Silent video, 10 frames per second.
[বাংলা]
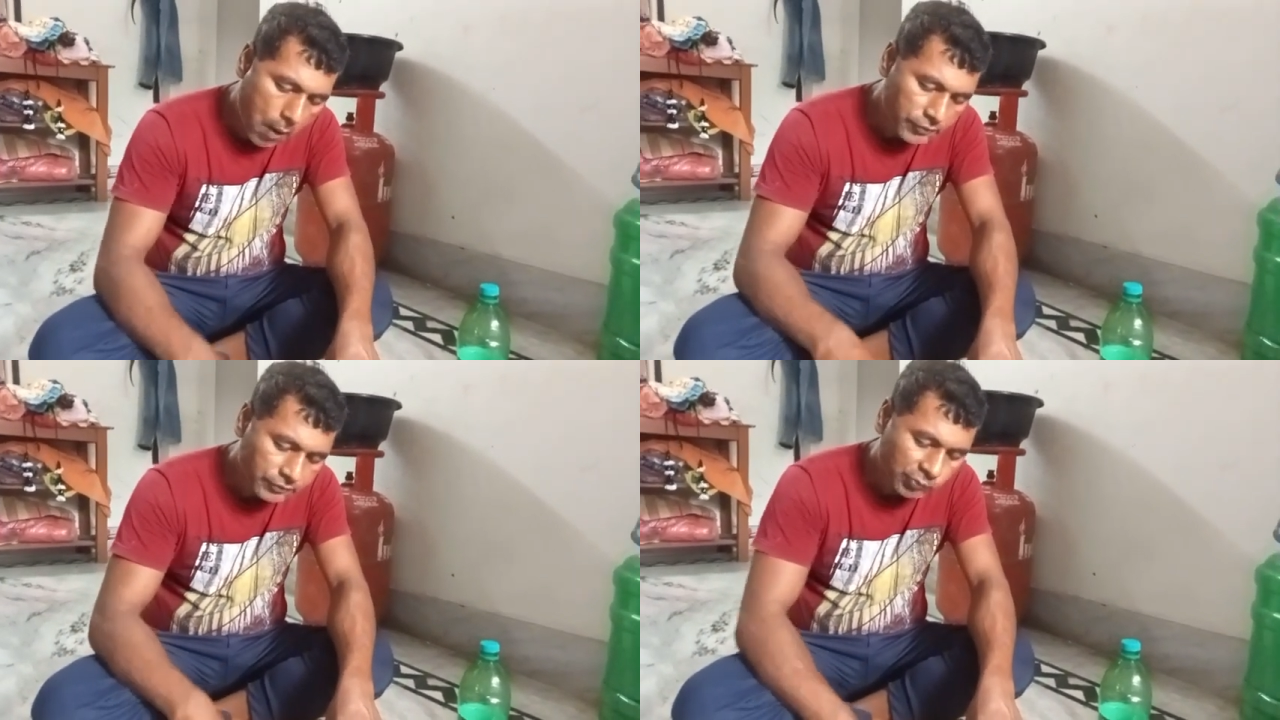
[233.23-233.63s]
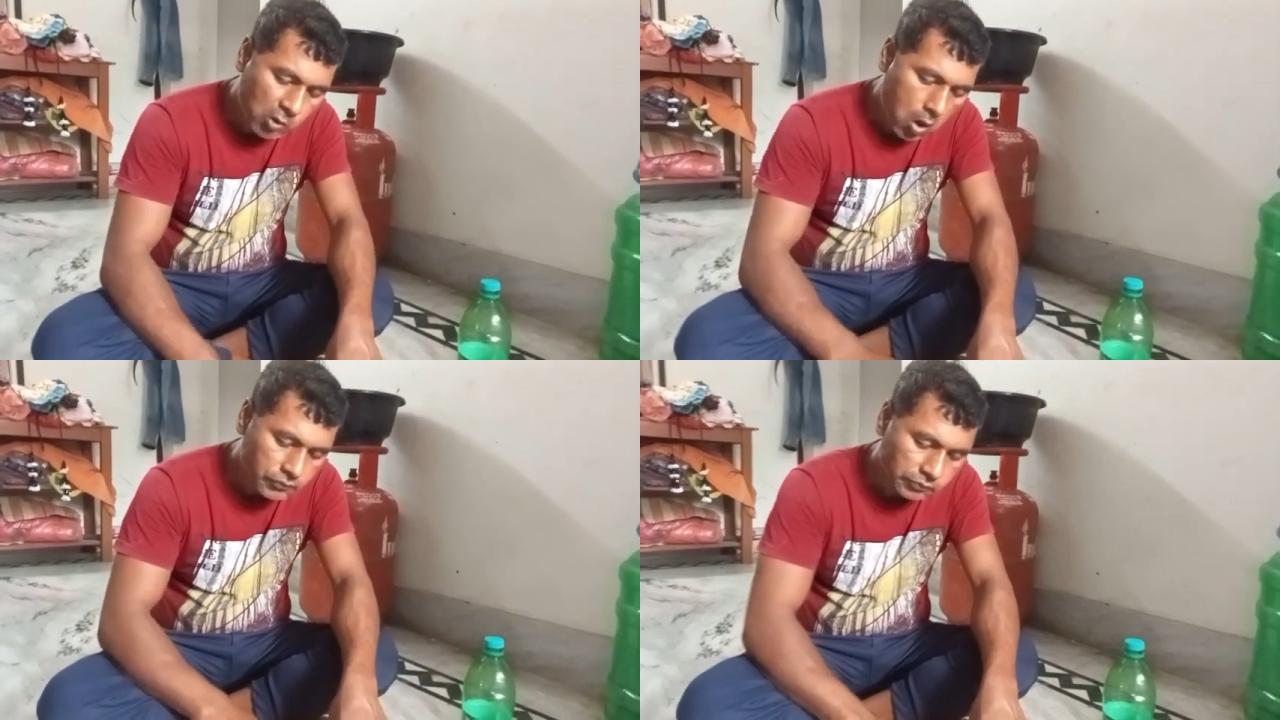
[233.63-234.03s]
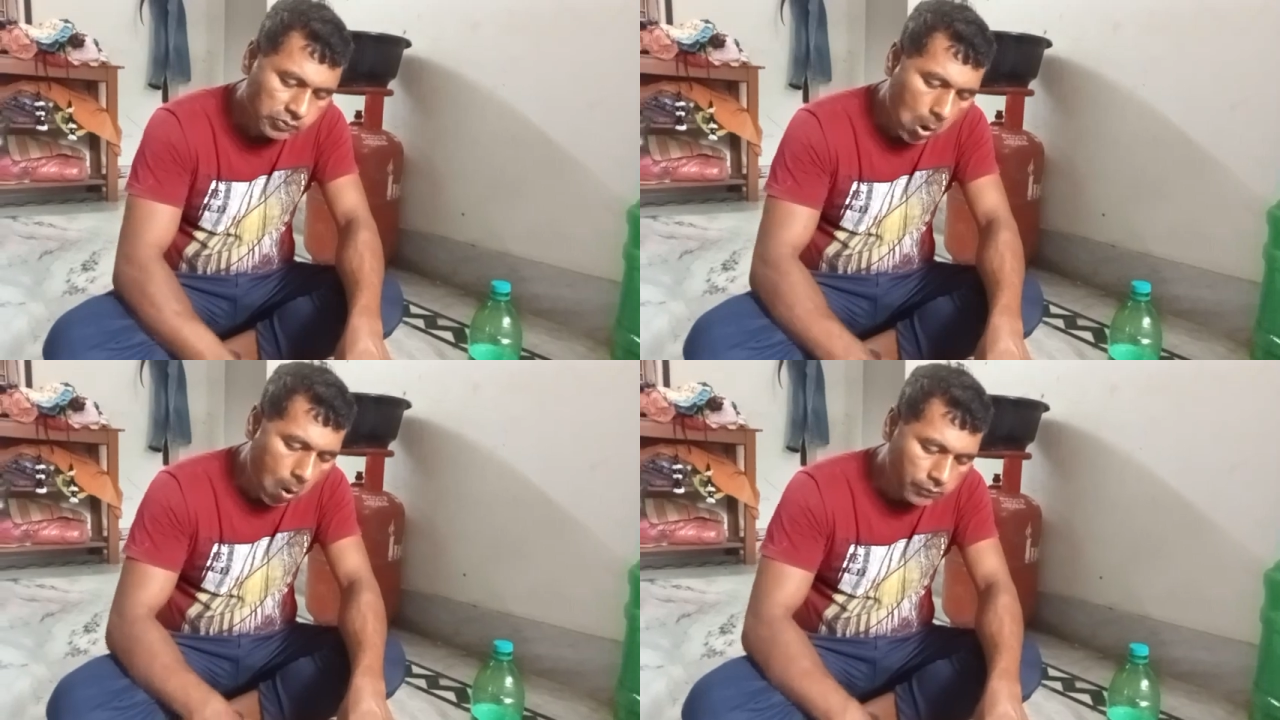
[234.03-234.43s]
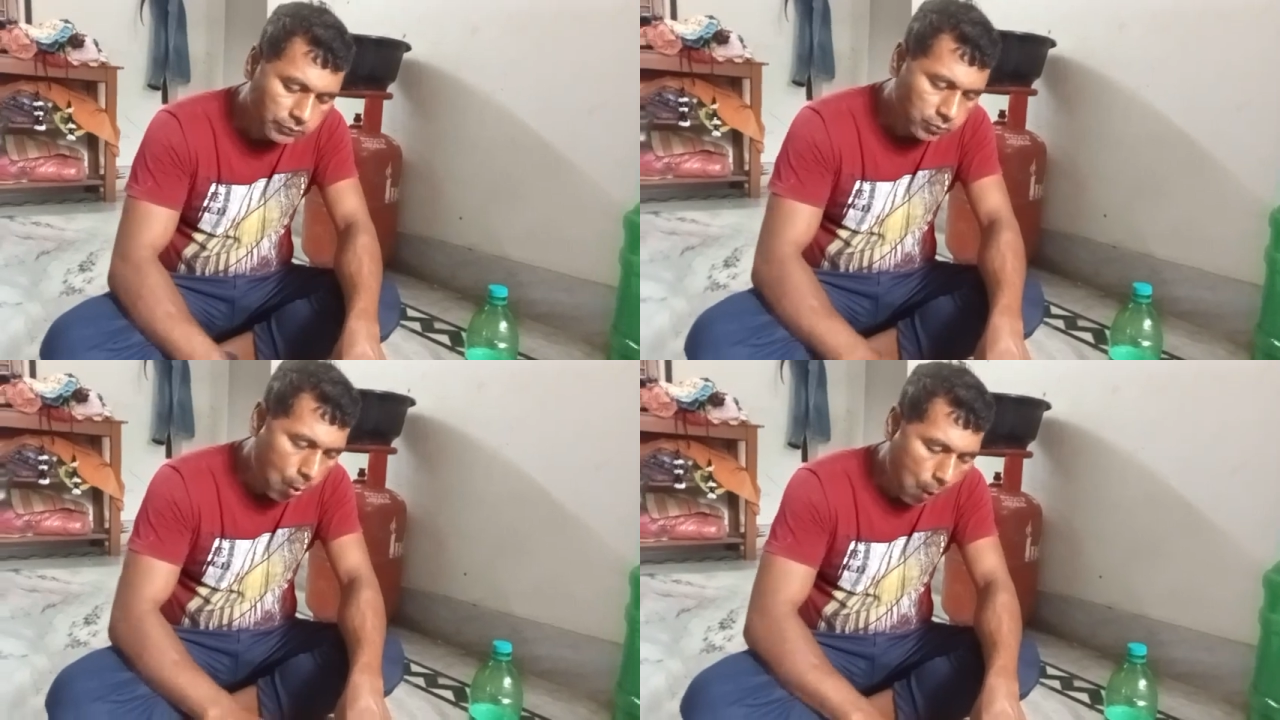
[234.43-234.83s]
কী খাবে বলো তুমি যেটা
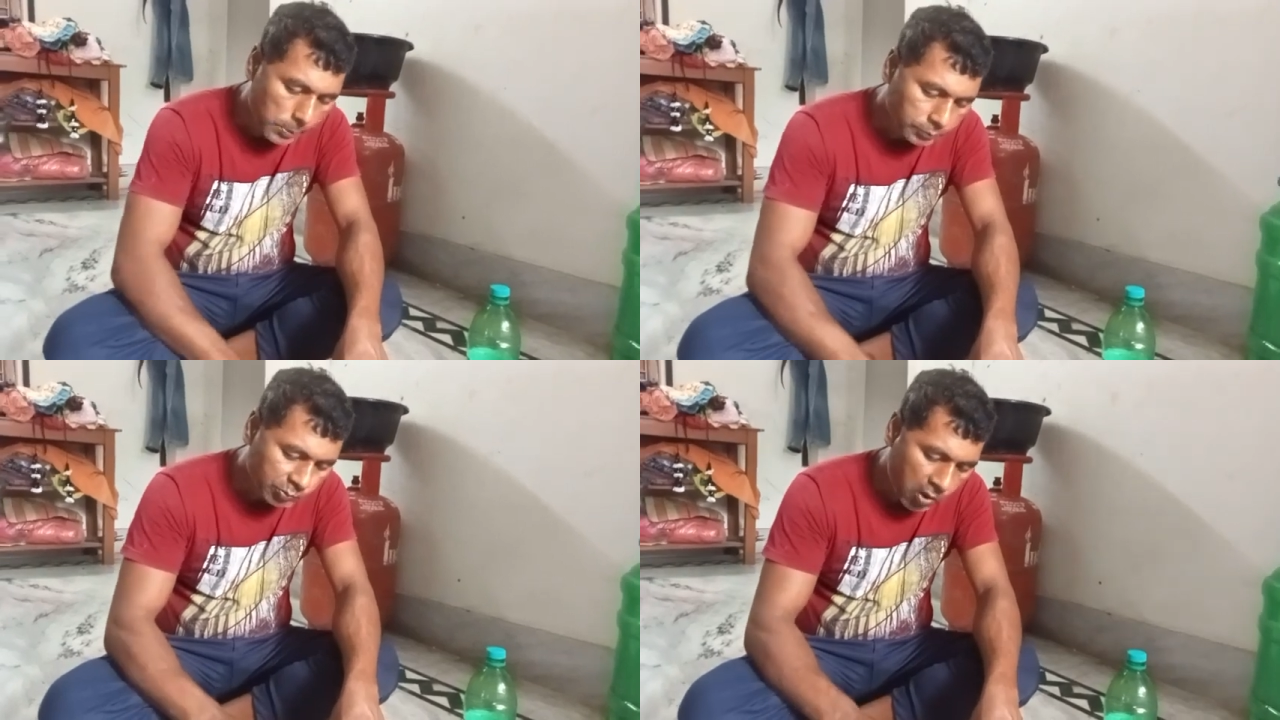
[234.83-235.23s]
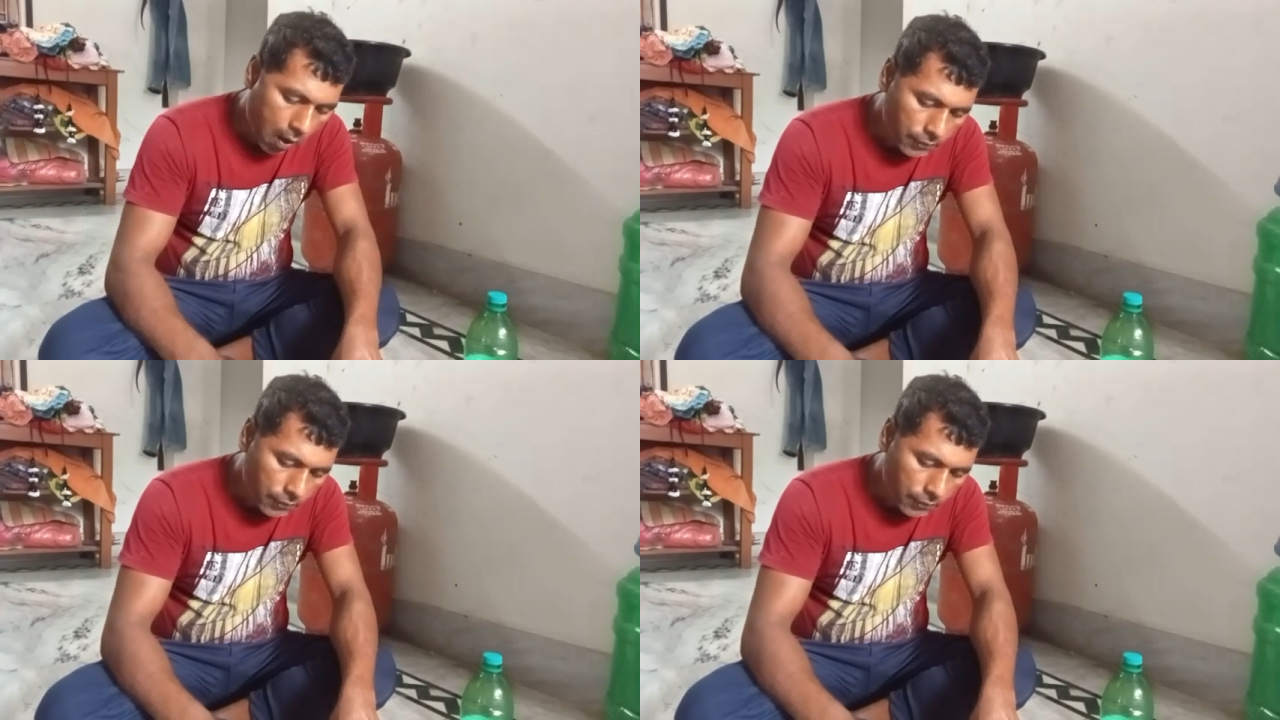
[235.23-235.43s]
খাবে সেটাই করে দেবো